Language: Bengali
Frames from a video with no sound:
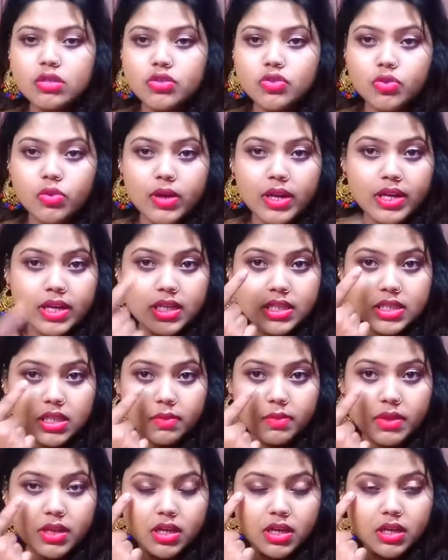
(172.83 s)
যদি চোখের নিচে
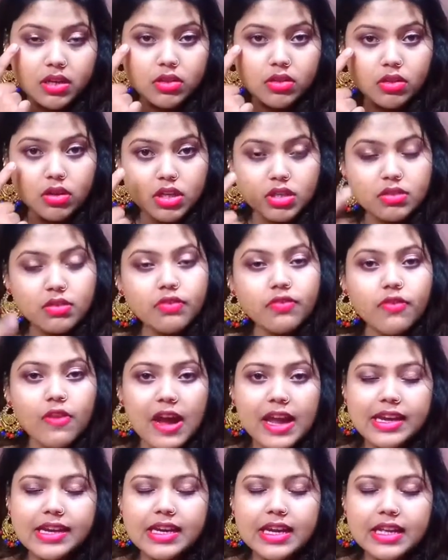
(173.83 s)
আমাদের কিন্তু অনেক সময়
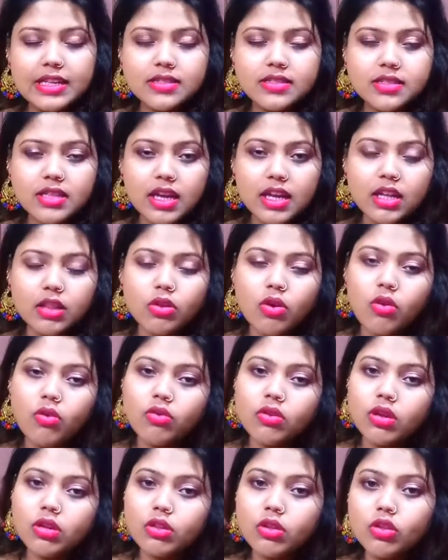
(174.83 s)
ফাইন লাইন্স থাকে
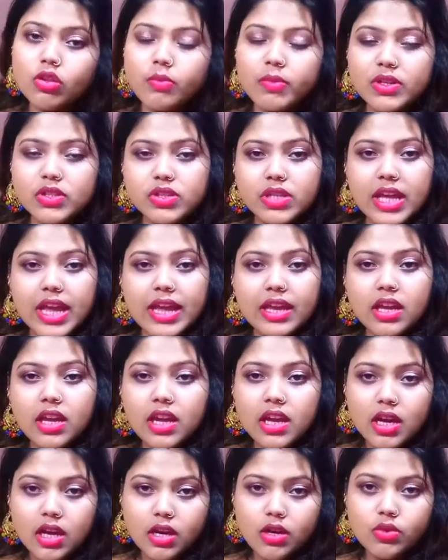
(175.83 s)
তখন কিন্তু তোমরা যদি এই
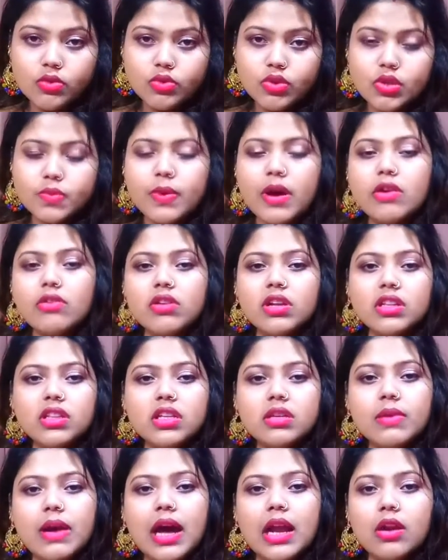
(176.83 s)
লুজ পাউডার
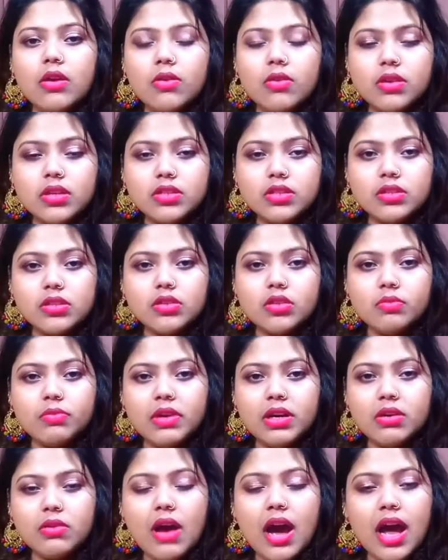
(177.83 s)
দিয়ে ভালো করে যদি
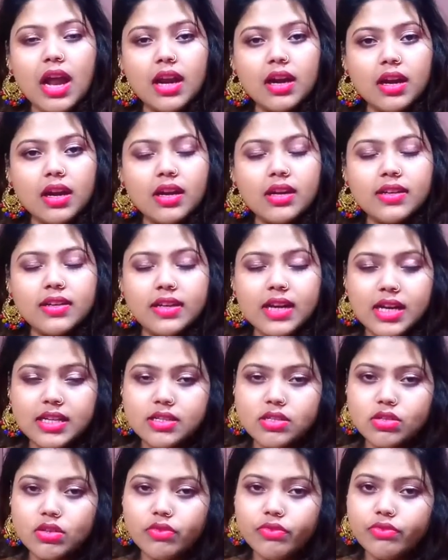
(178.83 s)
তোমরা একটু হালকা
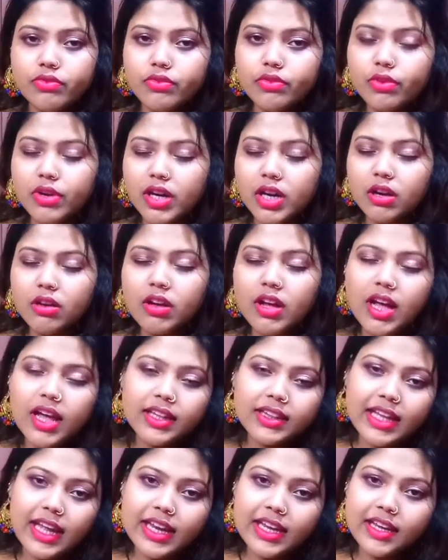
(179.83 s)
ডাস্ট অফ করে নাও
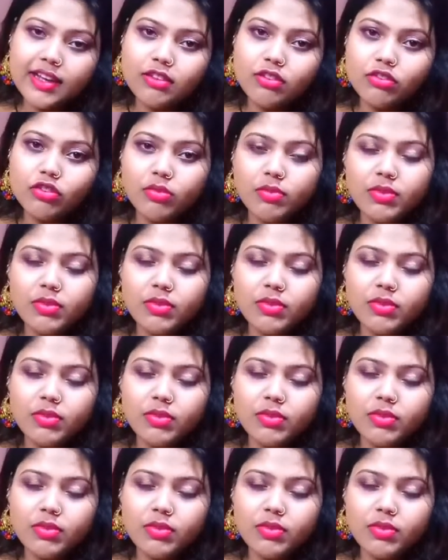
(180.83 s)
তাহলে কিন্তু